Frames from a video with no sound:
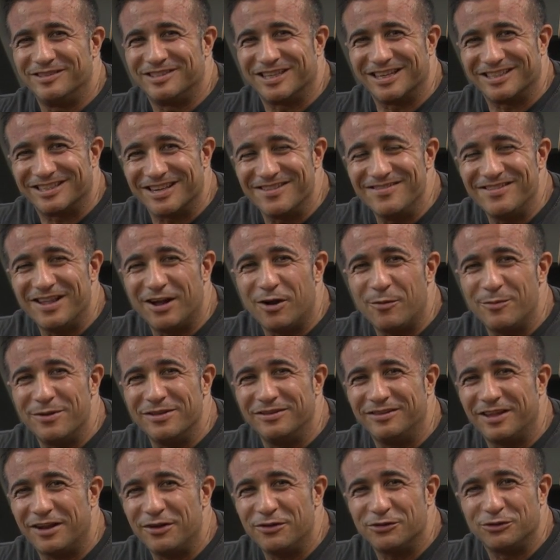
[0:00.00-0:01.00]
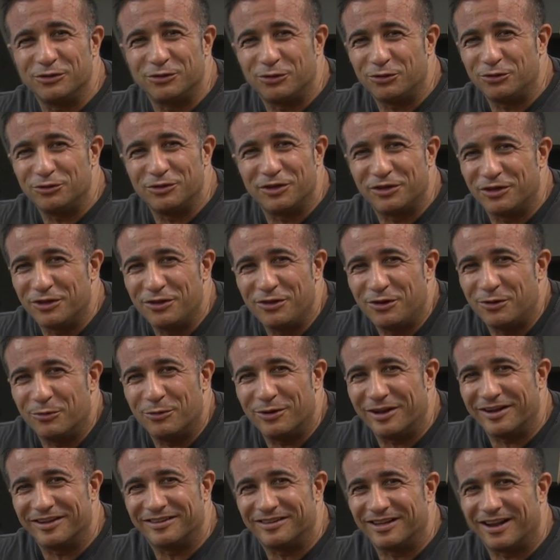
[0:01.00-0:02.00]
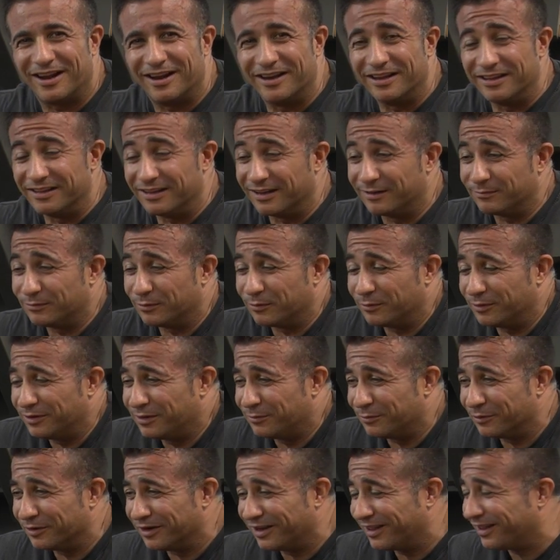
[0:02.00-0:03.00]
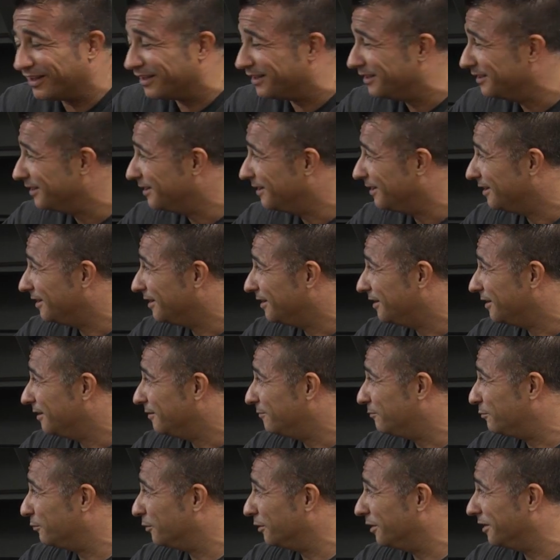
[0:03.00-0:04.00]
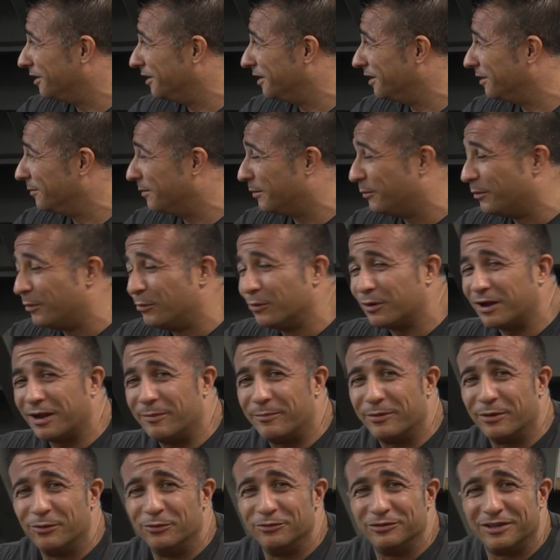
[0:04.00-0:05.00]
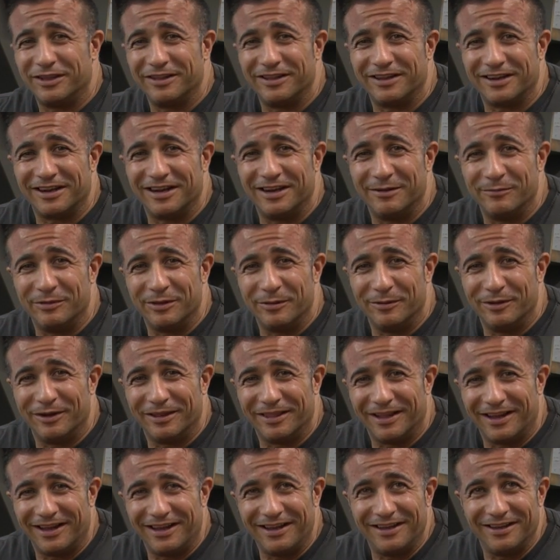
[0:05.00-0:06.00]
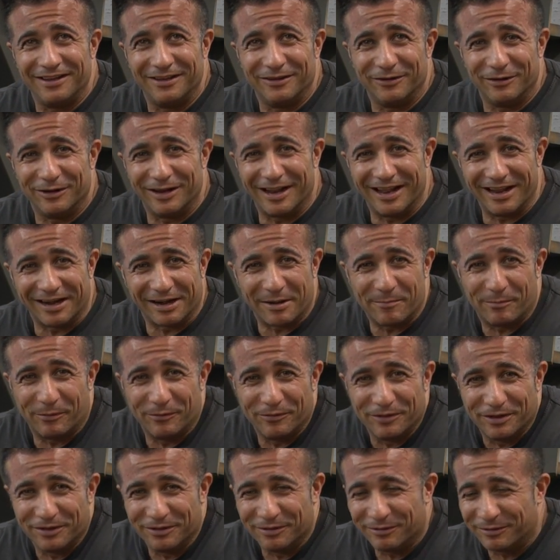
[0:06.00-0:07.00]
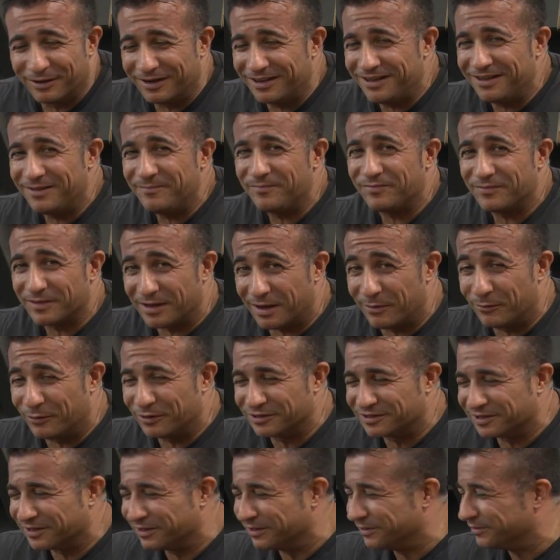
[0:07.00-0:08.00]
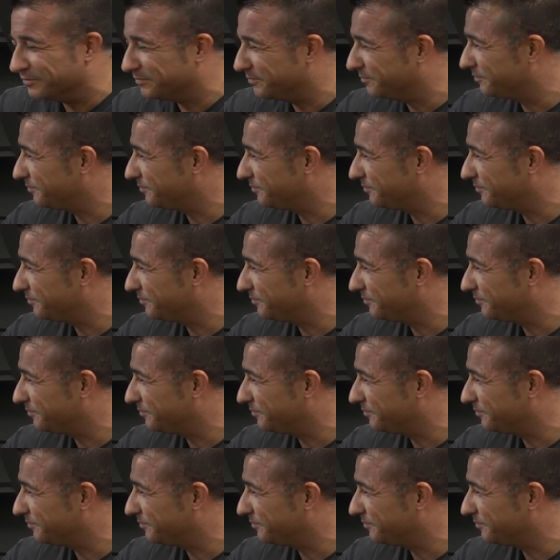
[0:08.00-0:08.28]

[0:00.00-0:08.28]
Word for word: 60 mm, comentarios y todos diciendo lo buena que está la niña. Pues bueno, pues nada, pues vamos a buscar preguntas de, de verdad y eh, ir respondiendo, ¿vale? Vamos a seguir.